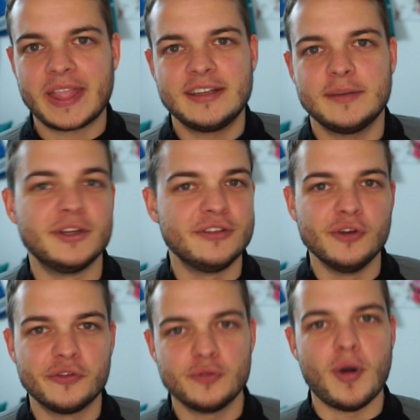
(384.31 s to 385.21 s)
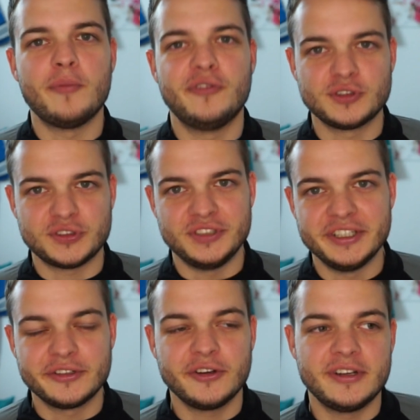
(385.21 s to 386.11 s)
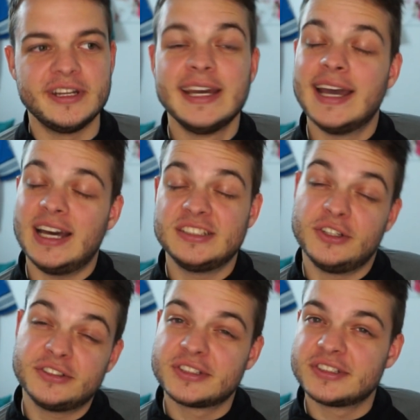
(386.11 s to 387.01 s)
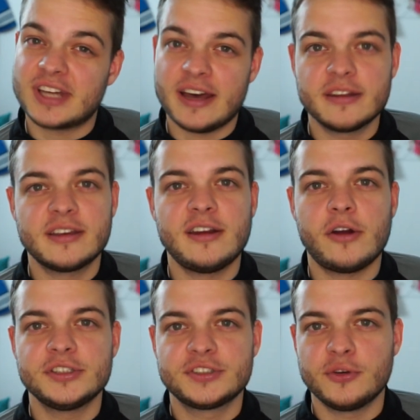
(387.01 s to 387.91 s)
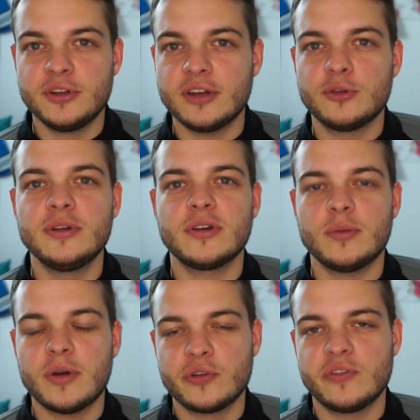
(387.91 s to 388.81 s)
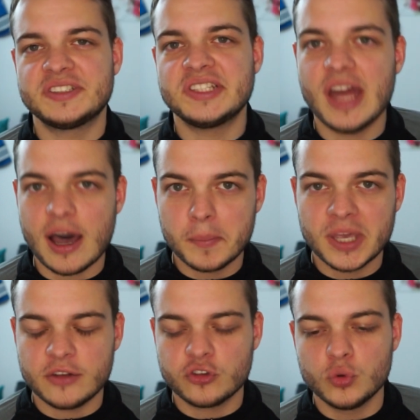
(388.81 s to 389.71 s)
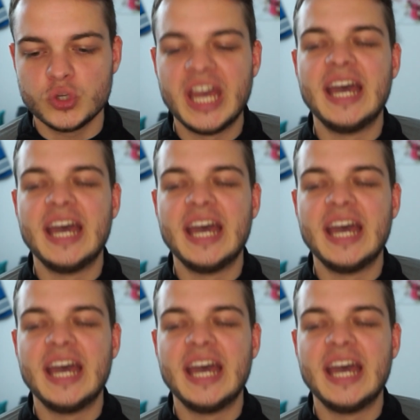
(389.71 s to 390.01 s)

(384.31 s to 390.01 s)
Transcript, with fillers: damit die Würfe überhaupt funktionieren können. Ansonsten ist gerade Kadarius Tony natürlich auch immer für was nach dem Catch gut.